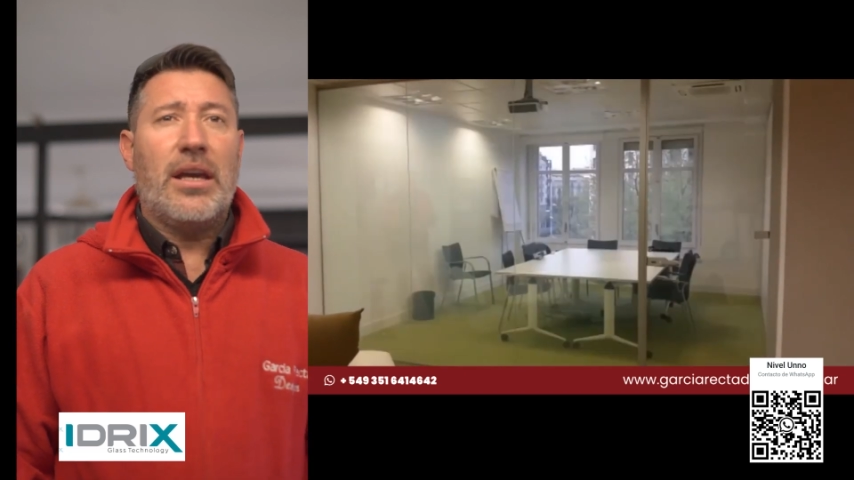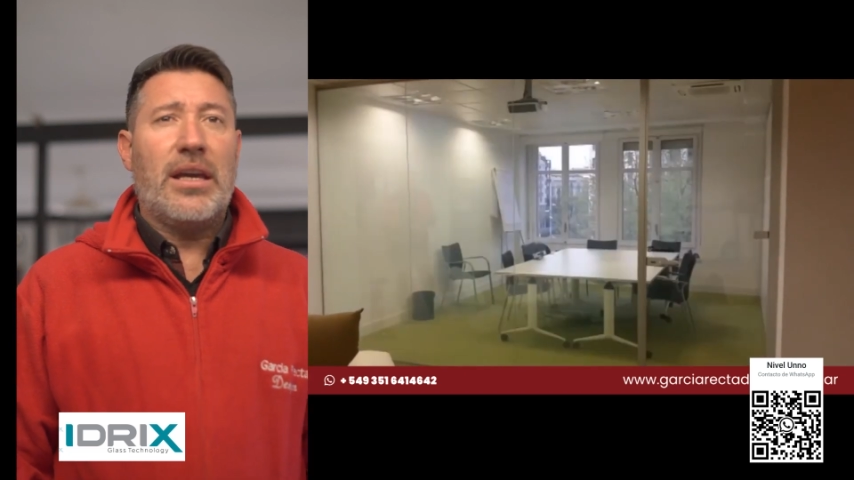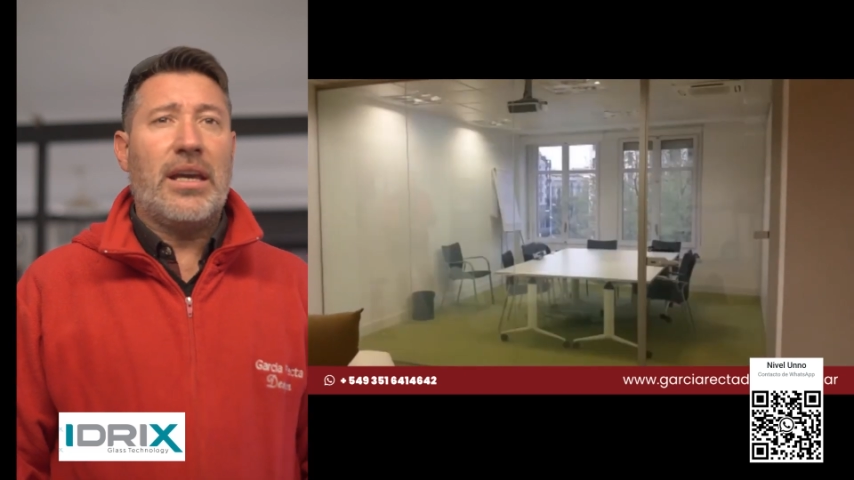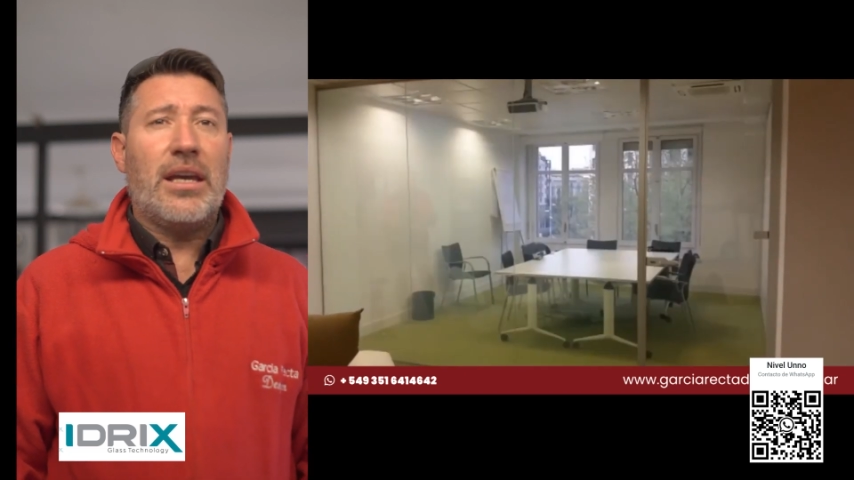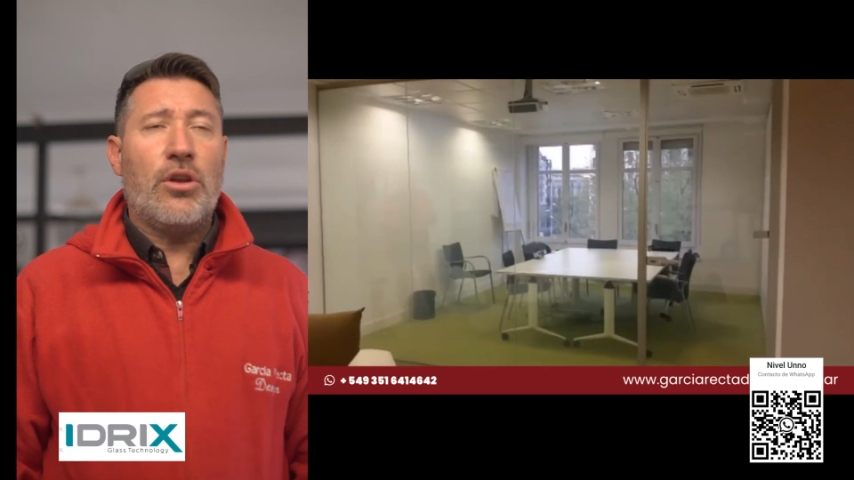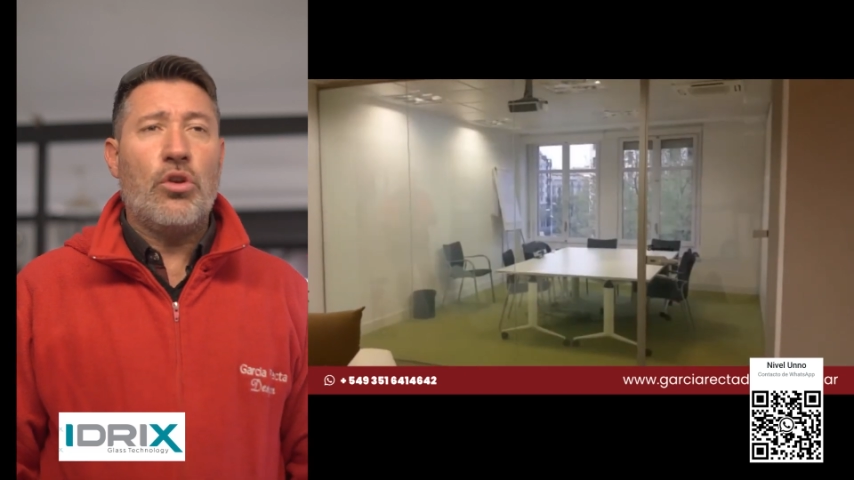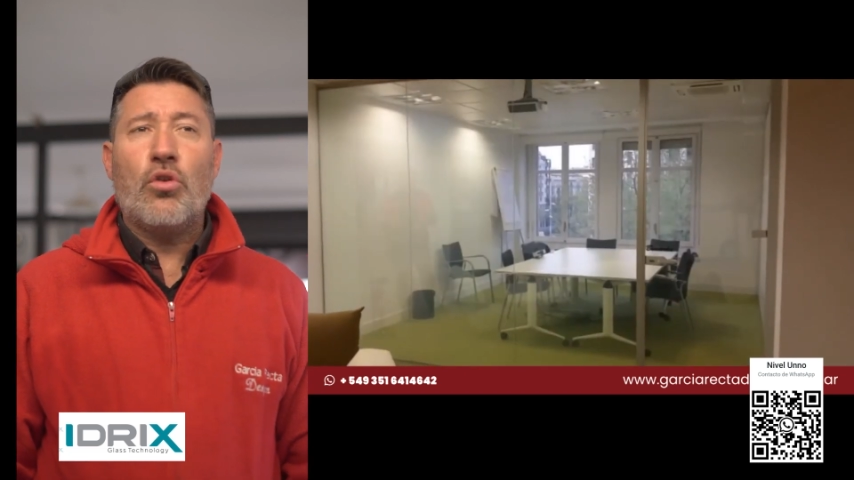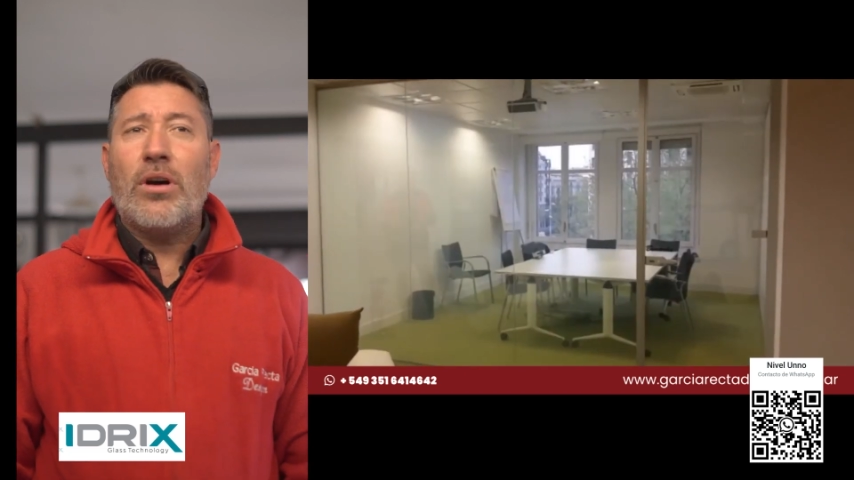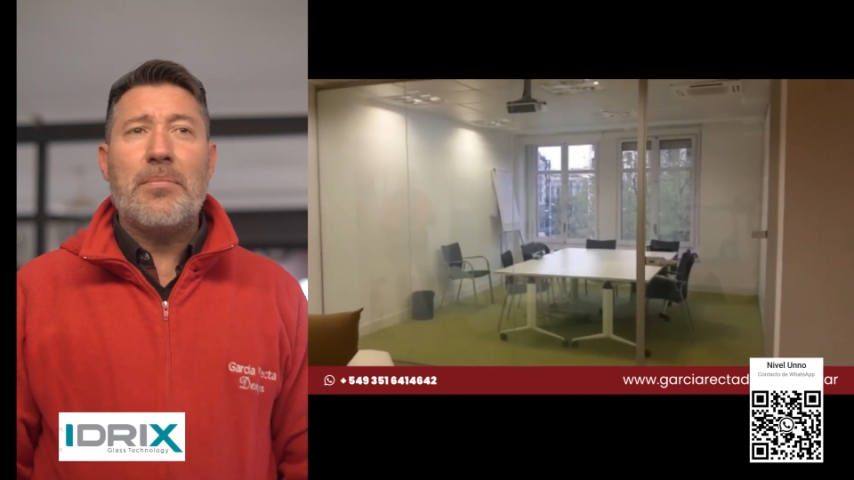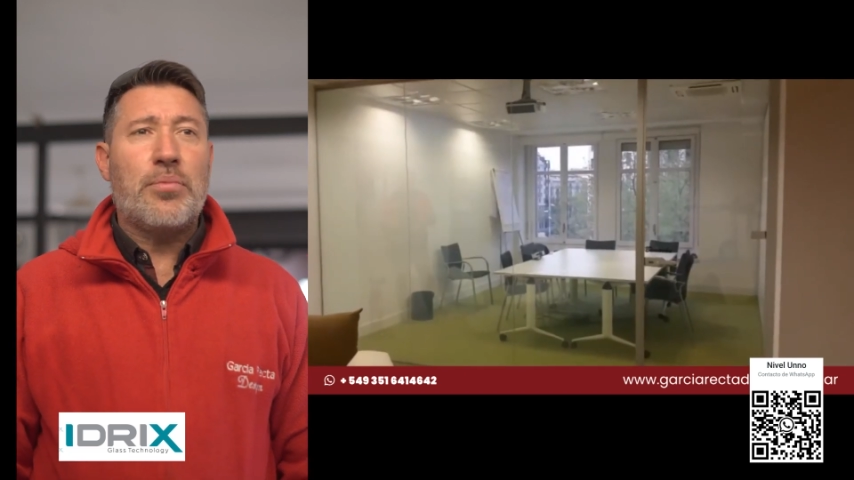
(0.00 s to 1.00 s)
eh,
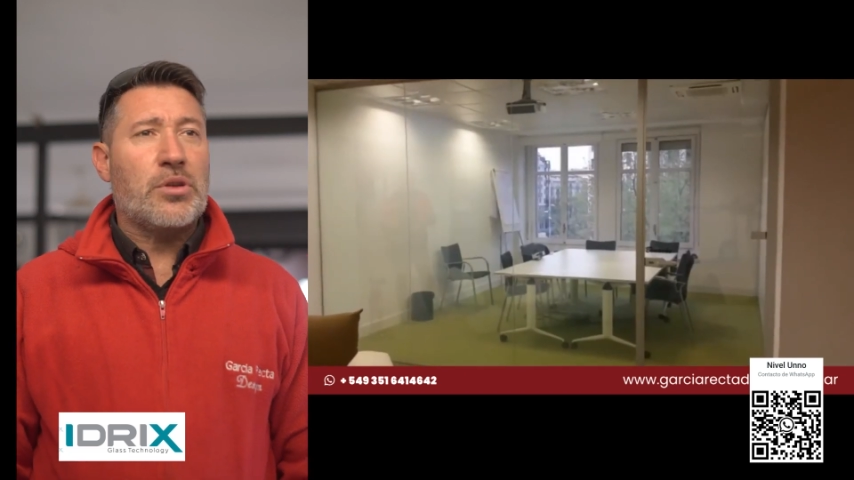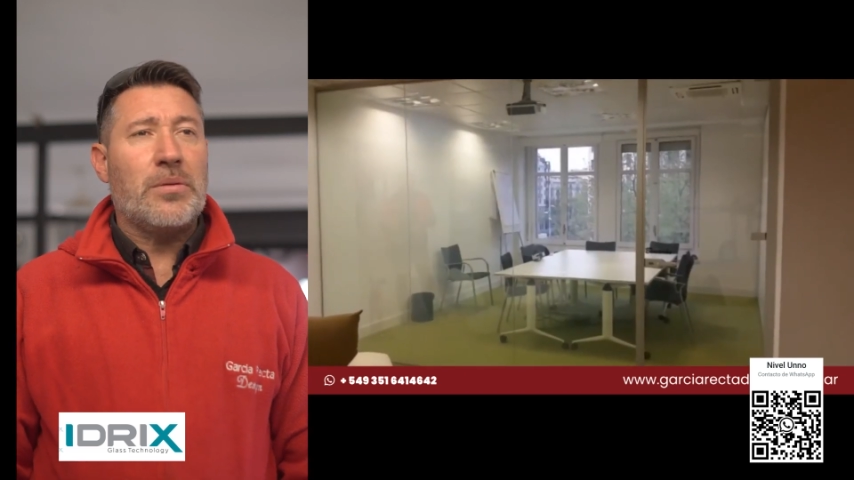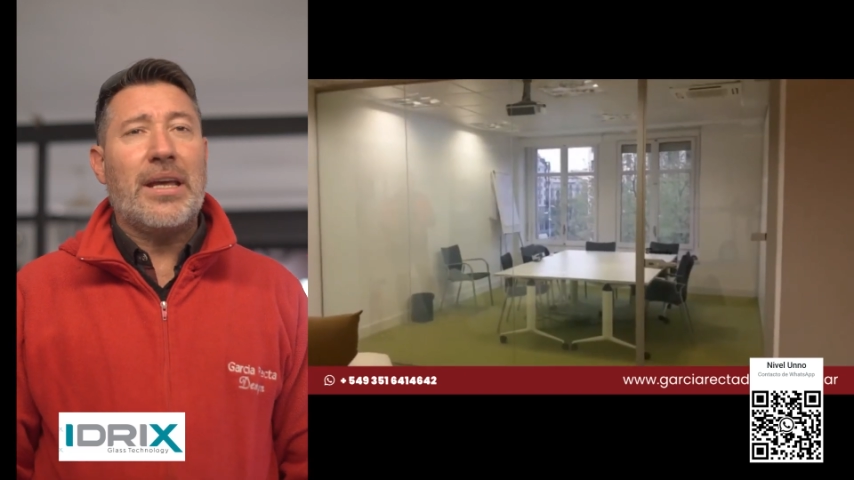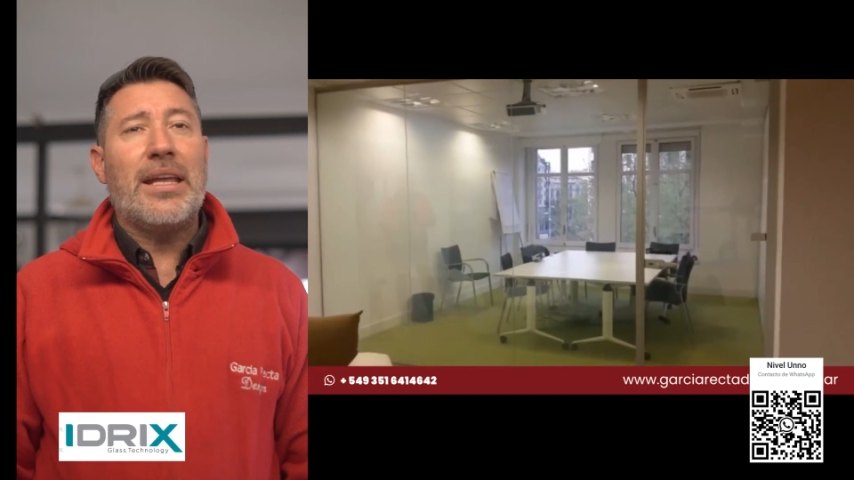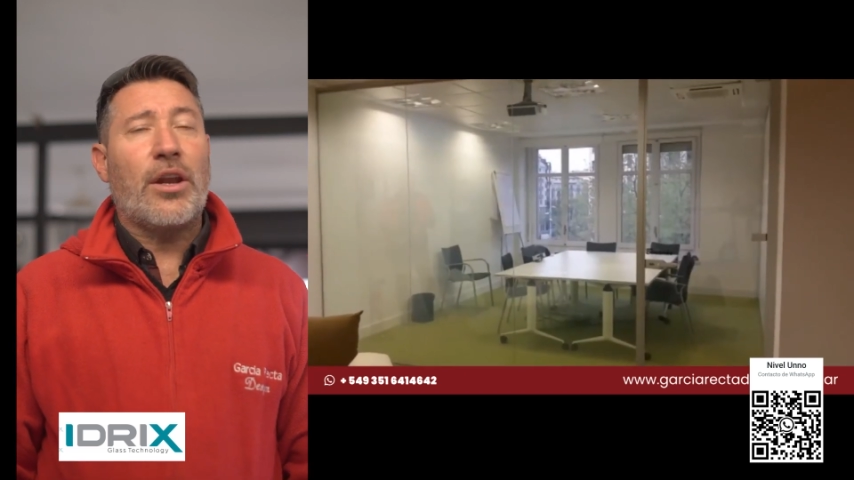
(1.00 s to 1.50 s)
no hay posibilidad